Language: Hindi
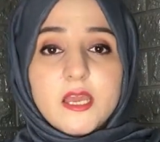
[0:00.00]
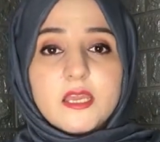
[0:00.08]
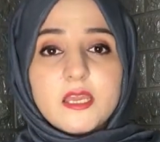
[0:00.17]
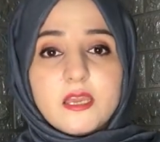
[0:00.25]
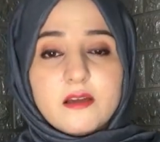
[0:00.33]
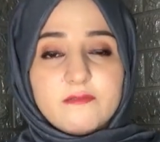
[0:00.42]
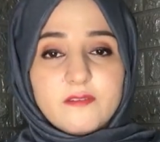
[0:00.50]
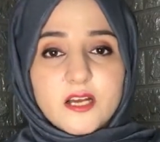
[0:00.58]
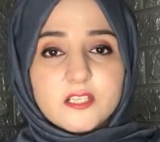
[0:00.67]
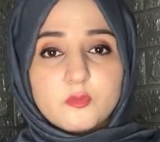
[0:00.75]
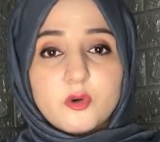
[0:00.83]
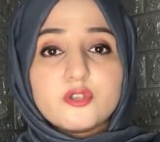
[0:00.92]
कि
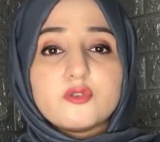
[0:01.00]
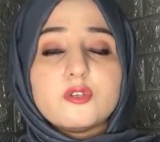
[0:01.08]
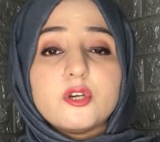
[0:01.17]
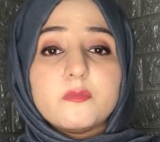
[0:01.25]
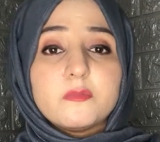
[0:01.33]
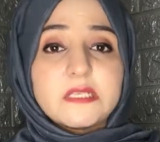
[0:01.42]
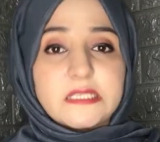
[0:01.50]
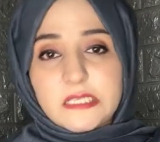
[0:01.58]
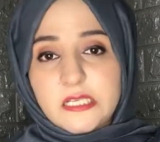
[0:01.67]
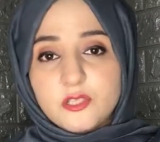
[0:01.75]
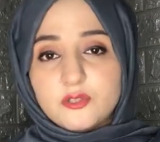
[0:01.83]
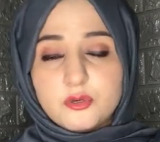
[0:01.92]
अफवाज मौजूद हैं और
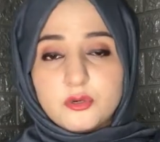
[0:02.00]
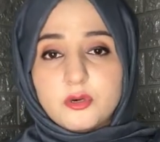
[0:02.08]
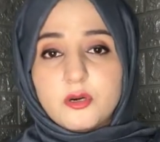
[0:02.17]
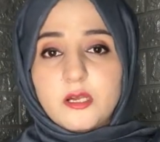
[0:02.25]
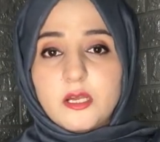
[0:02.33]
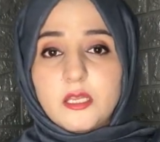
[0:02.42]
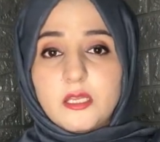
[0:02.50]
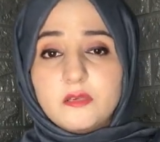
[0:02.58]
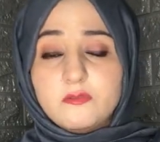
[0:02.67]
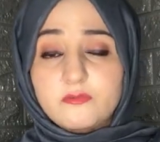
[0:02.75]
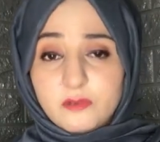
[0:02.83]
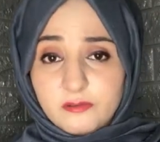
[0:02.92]
मज़ीद जो
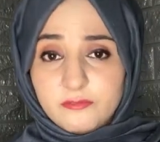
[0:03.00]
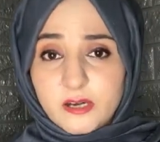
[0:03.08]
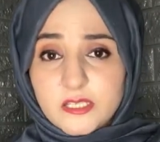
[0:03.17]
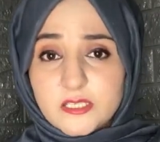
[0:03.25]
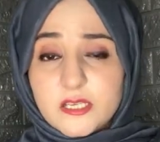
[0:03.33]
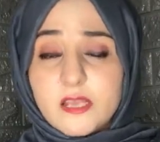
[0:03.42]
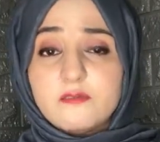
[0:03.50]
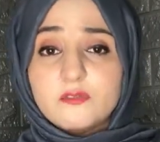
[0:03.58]
अफवाज हैं वो